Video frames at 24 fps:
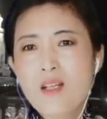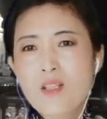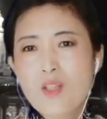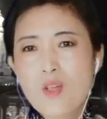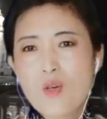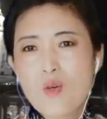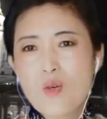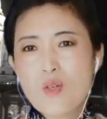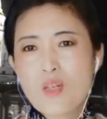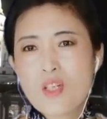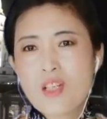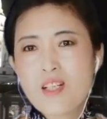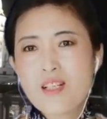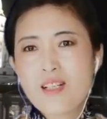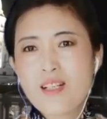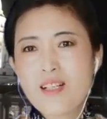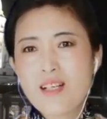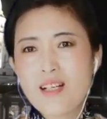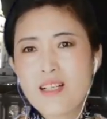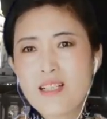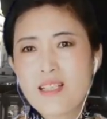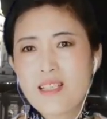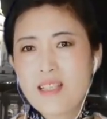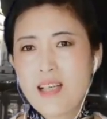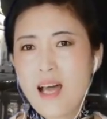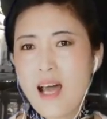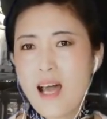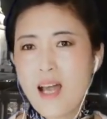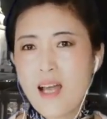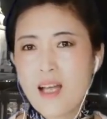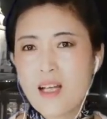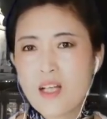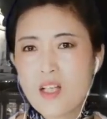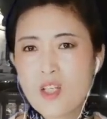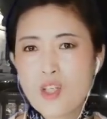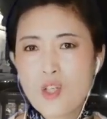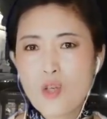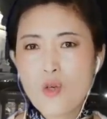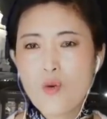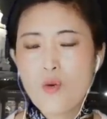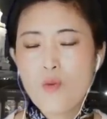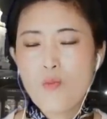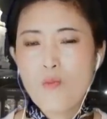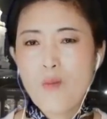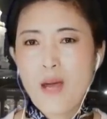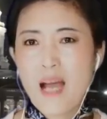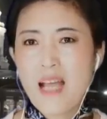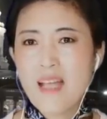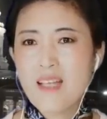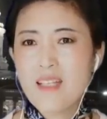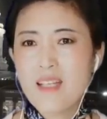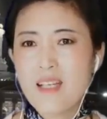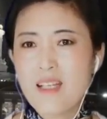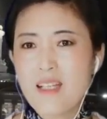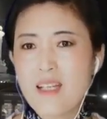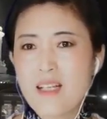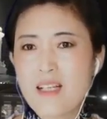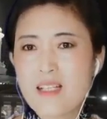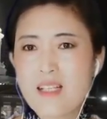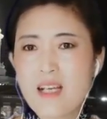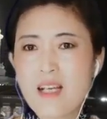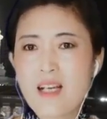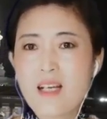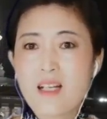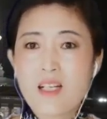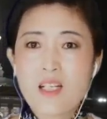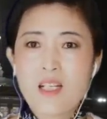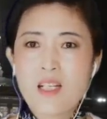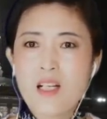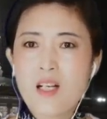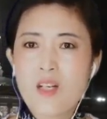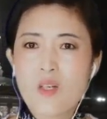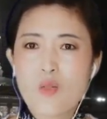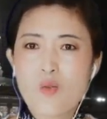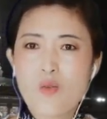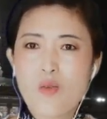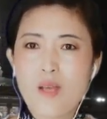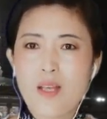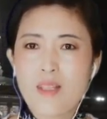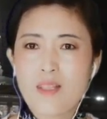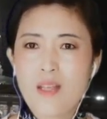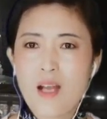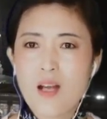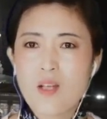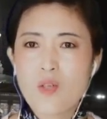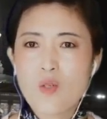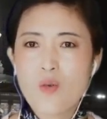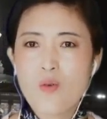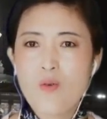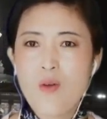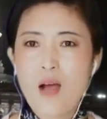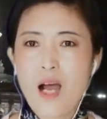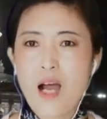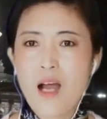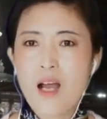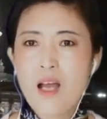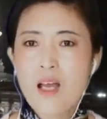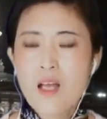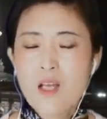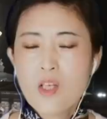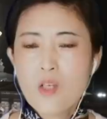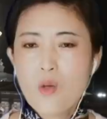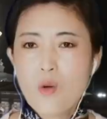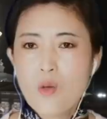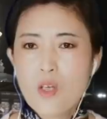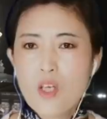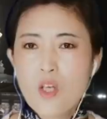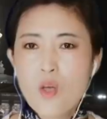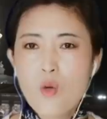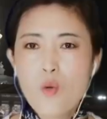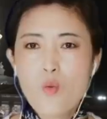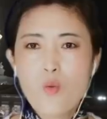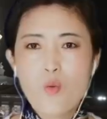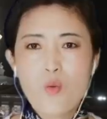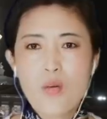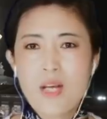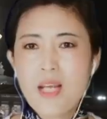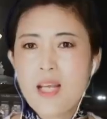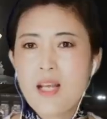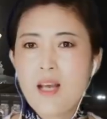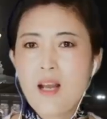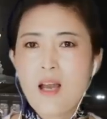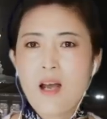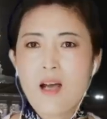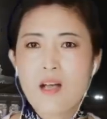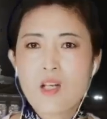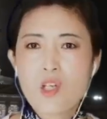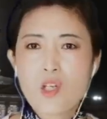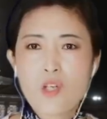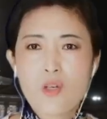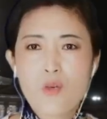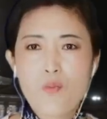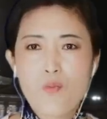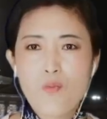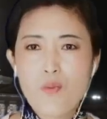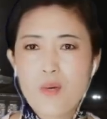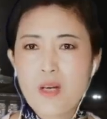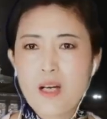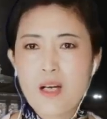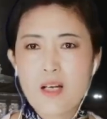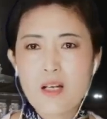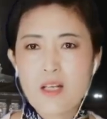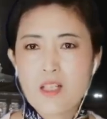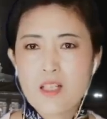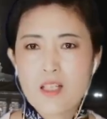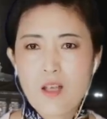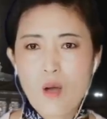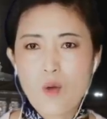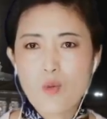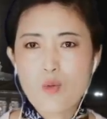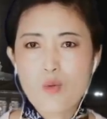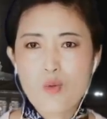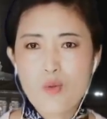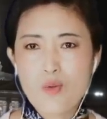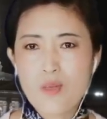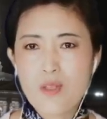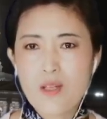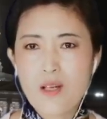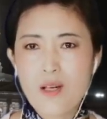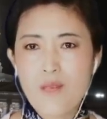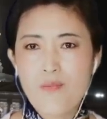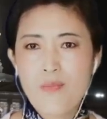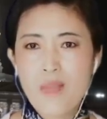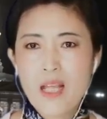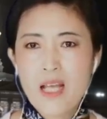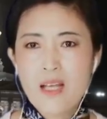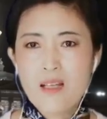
就是在 Joe Biden 的这个胜选当中啊，有一股力量是不可小觑的。